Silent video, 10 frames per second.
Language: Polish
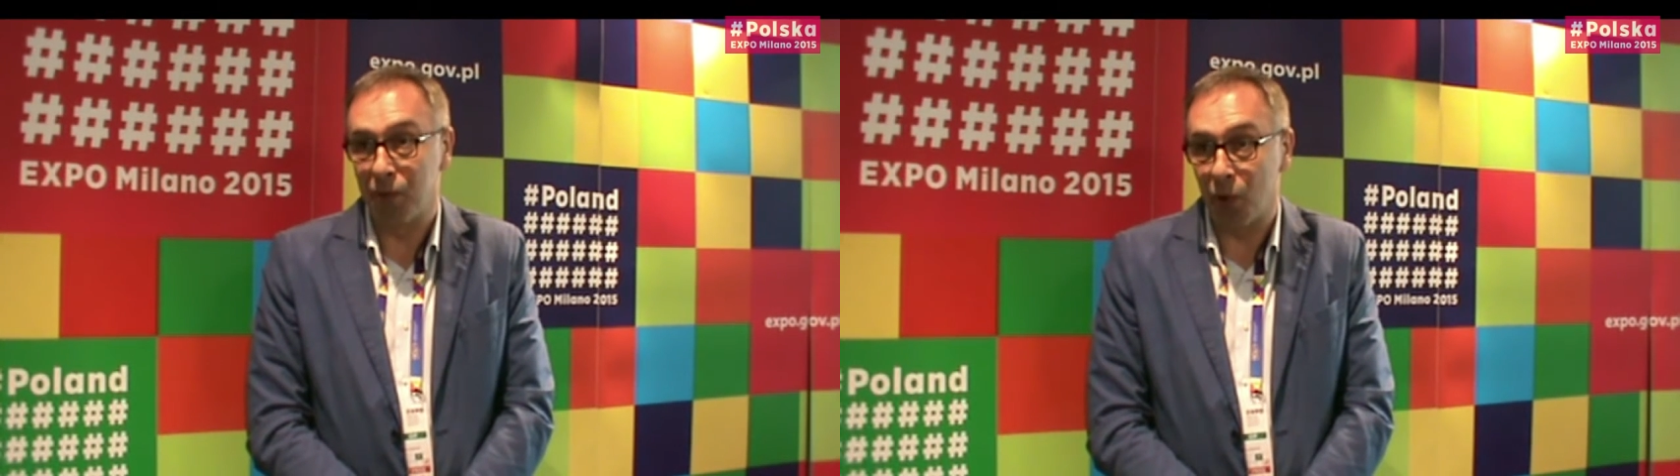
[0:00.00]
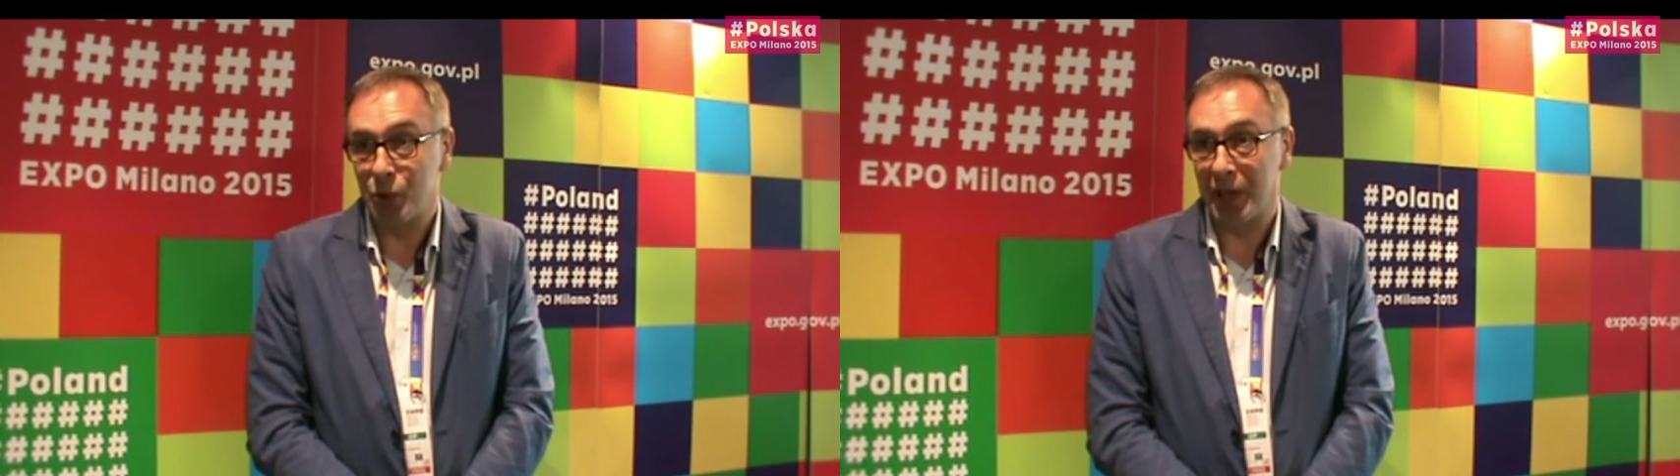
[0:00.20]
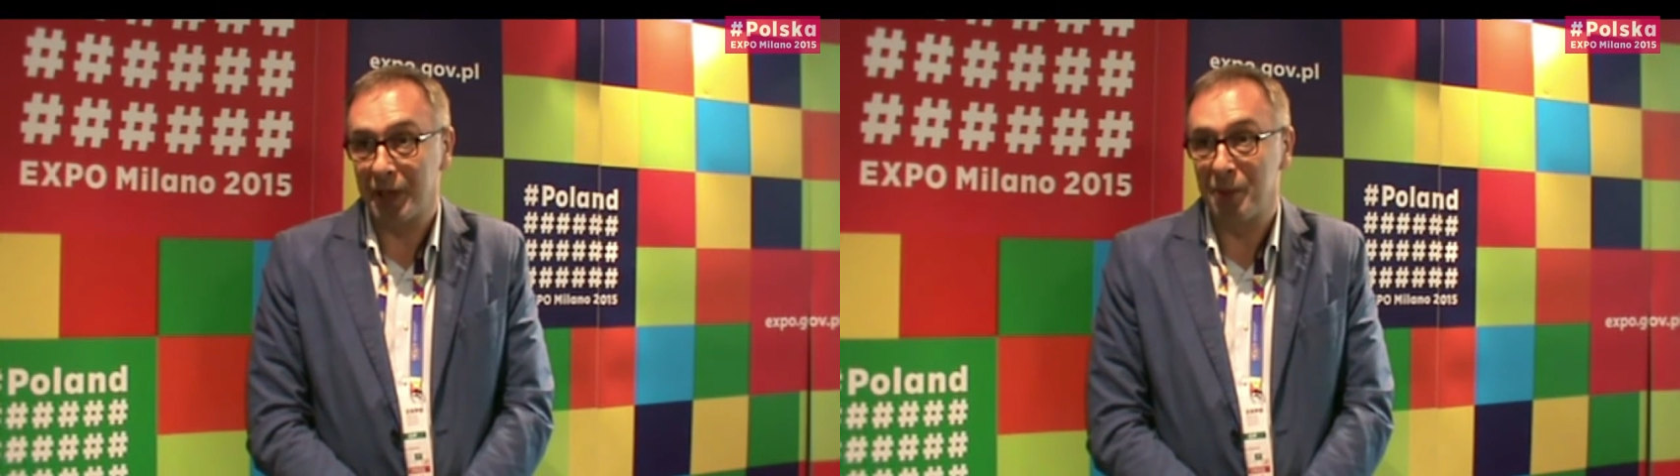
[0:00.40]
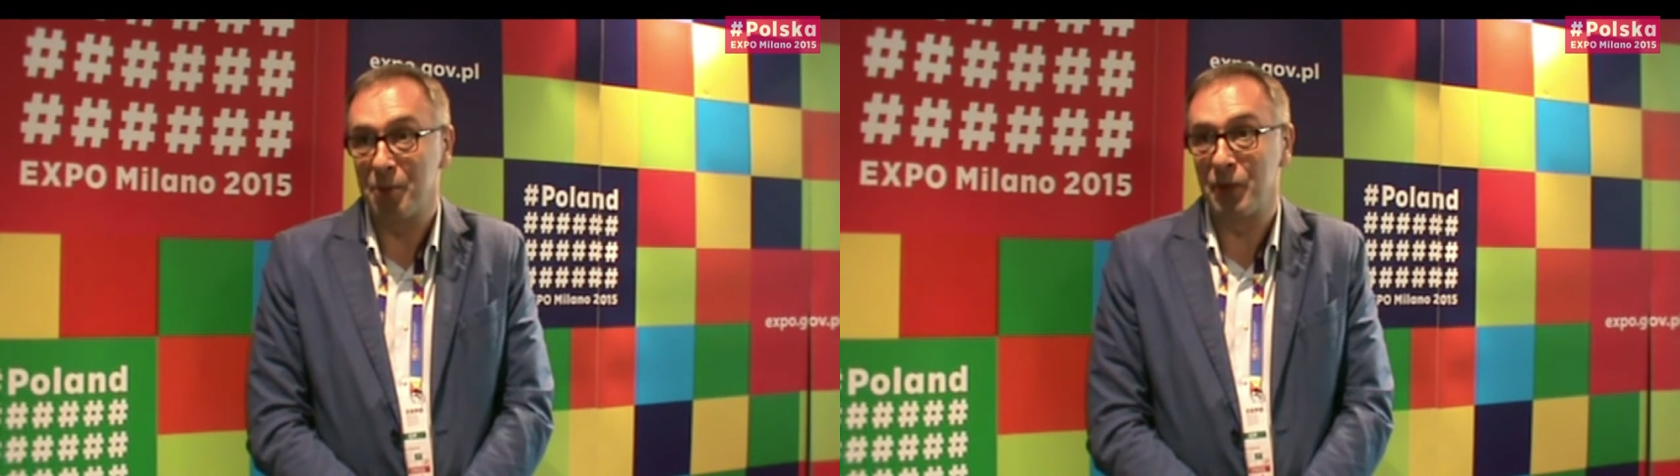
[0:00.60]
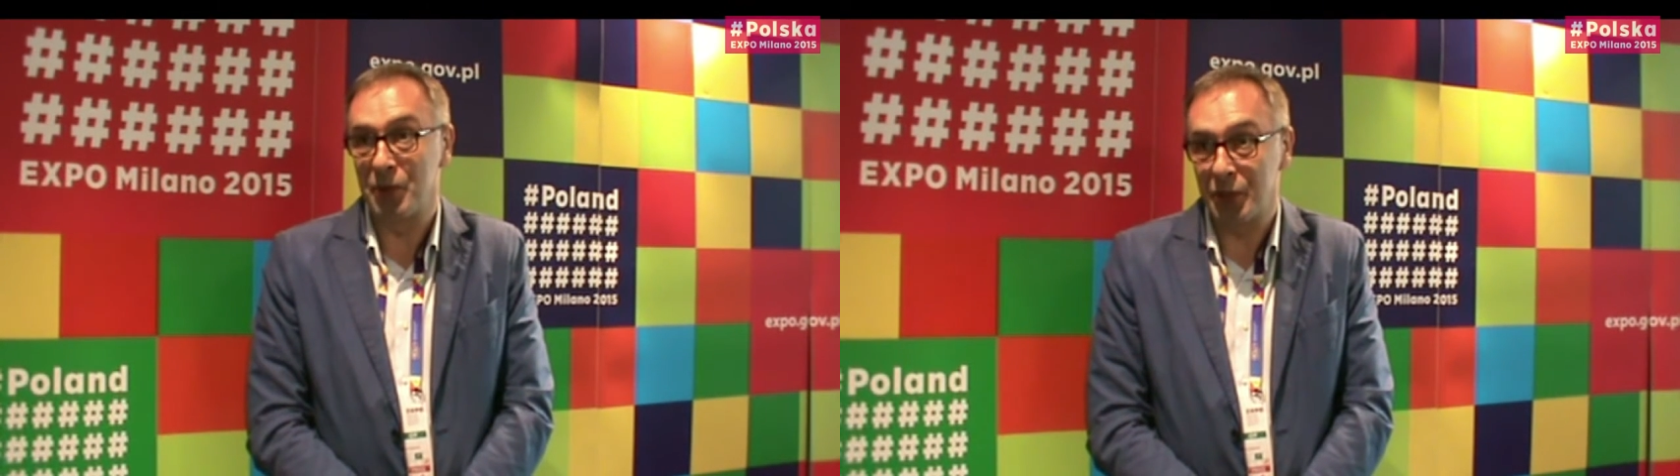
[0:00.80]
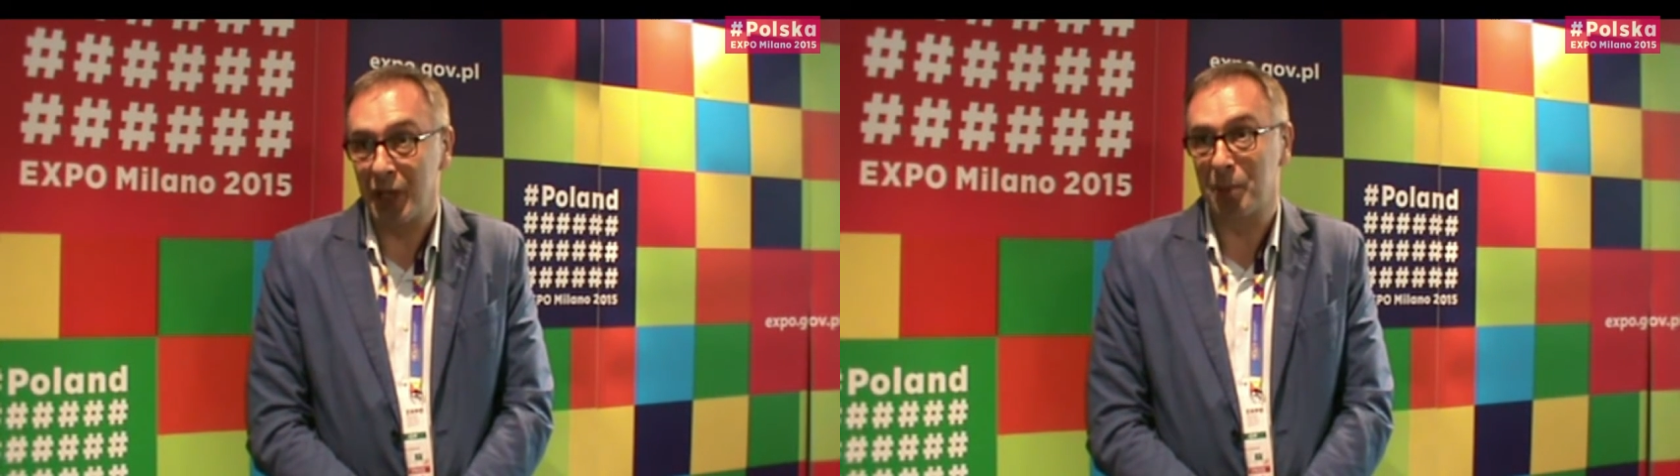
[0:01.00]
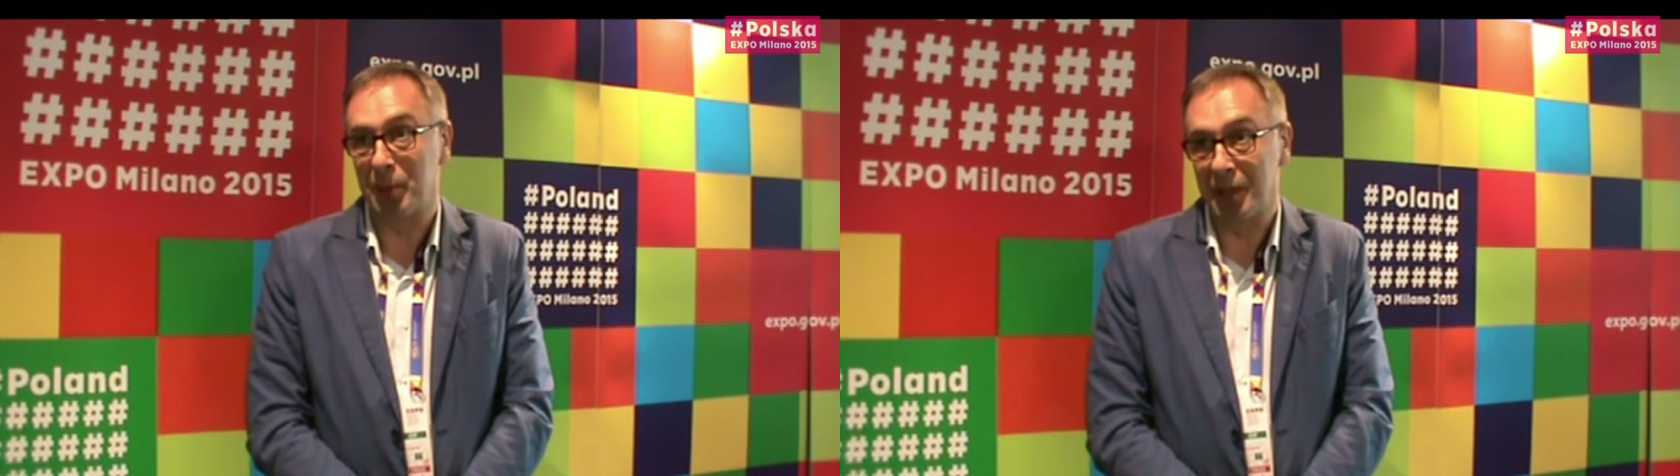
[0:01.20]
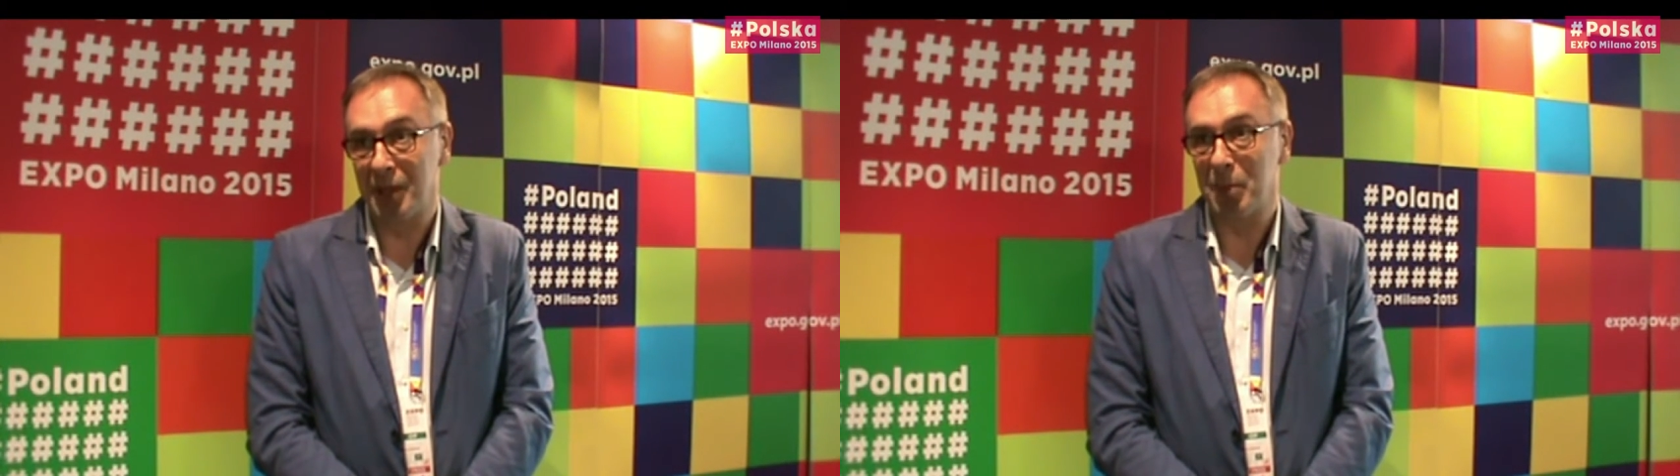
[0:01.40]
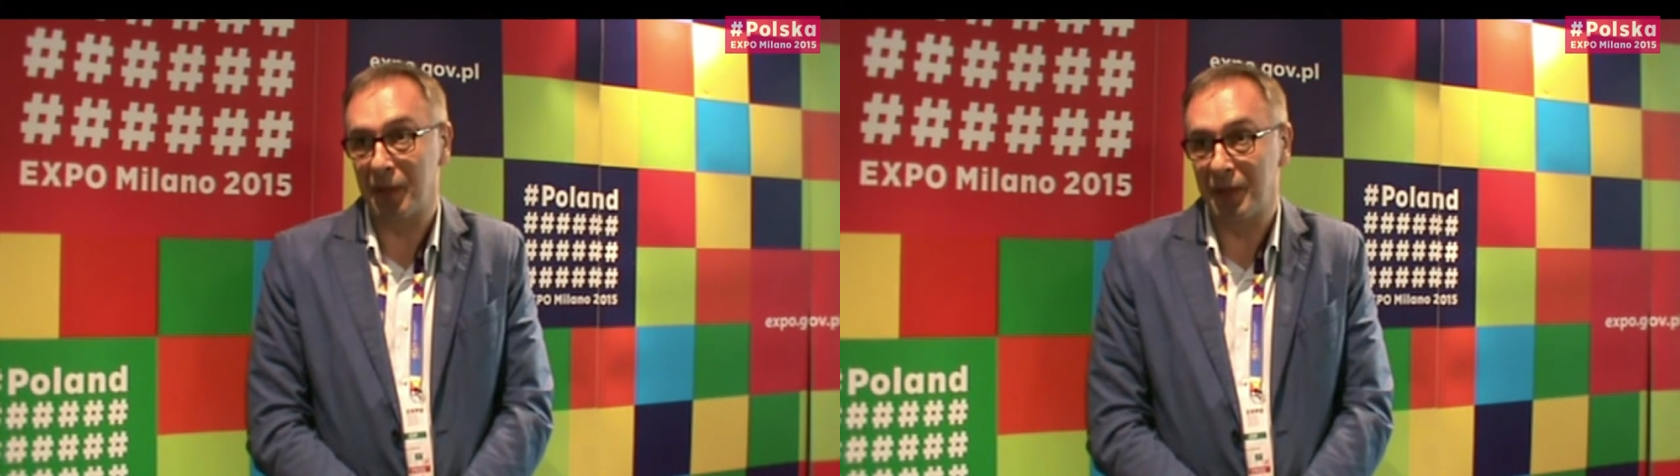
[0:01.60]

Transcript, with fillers: w oczach, mówiąc, że tak piękny